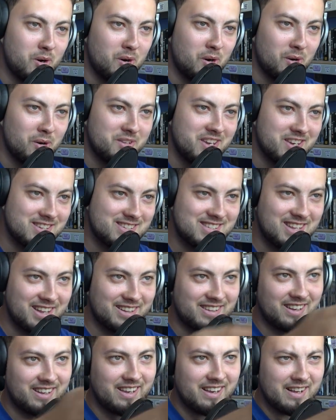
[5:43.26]
bo
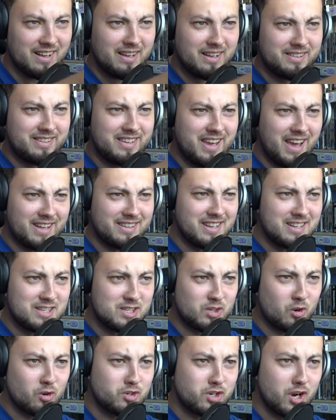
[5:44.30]
niestety jeden
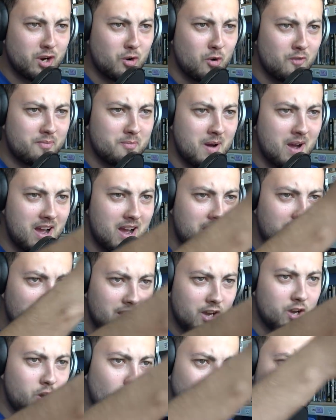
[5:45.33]
z koszyków ma
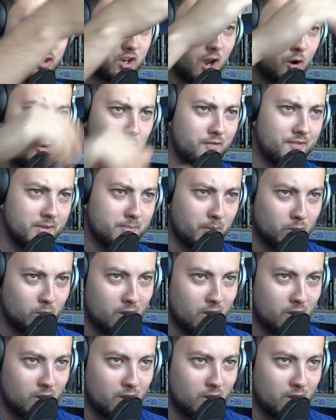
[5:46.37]
rączkę uchwyt po